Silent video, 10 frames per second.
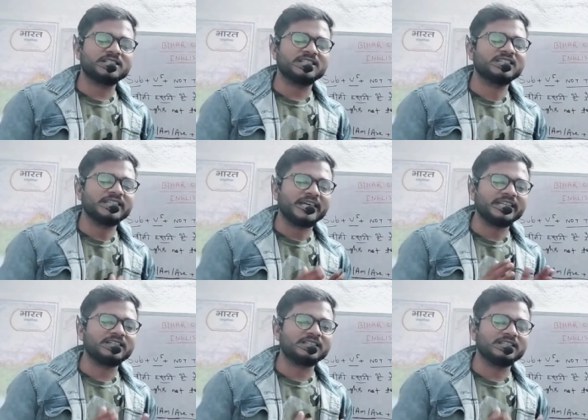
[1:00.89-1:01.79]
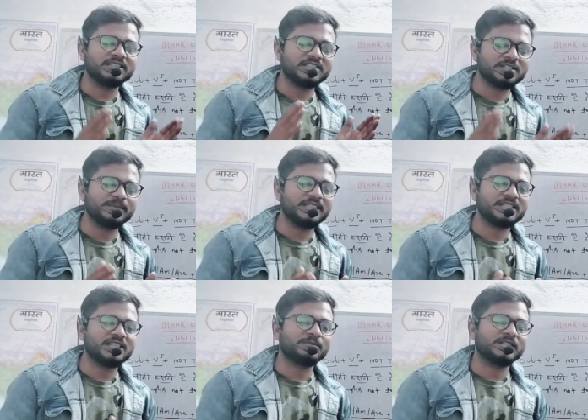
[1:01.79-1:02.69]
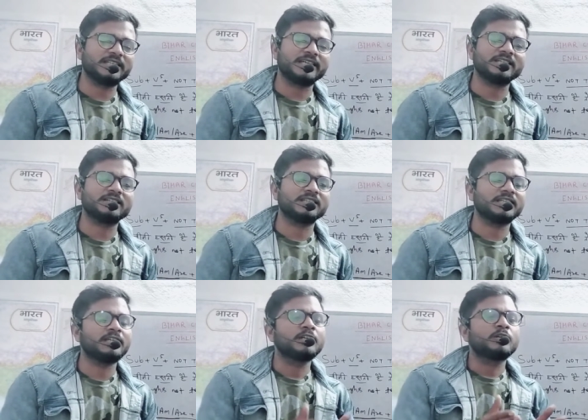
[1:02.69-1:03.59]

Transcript: की तैयारी करते हैं जिस भी एग्ज़ाम का तैयारी करते हैं